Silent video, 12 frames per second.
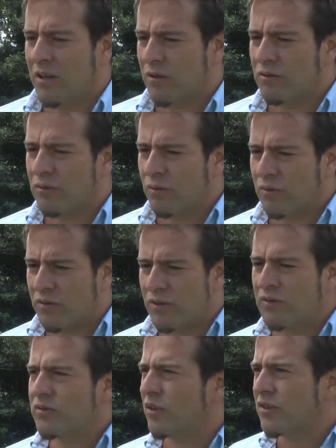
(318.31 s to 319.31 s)

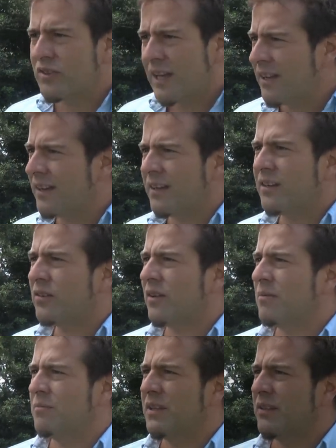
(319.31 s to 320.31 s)
construcción social en estos
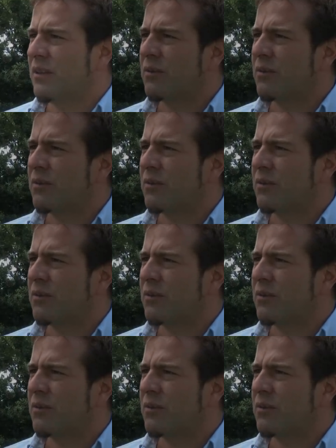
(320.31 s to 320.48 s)
ambientes